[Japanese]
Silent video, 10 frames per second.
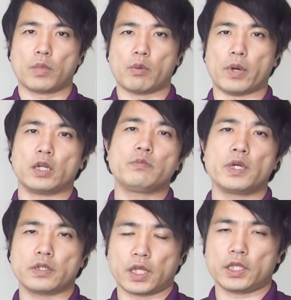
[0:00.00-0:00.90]
まあ
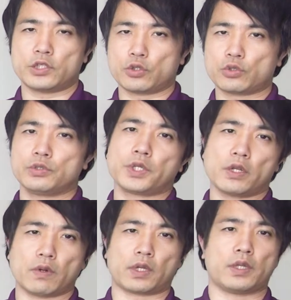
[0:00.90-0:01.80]
丸々ねいっしょく抜
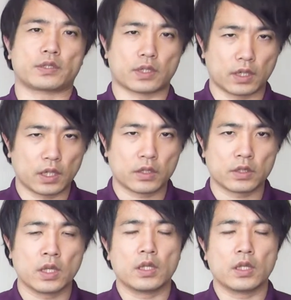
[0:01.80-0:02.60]
けるわけですからね。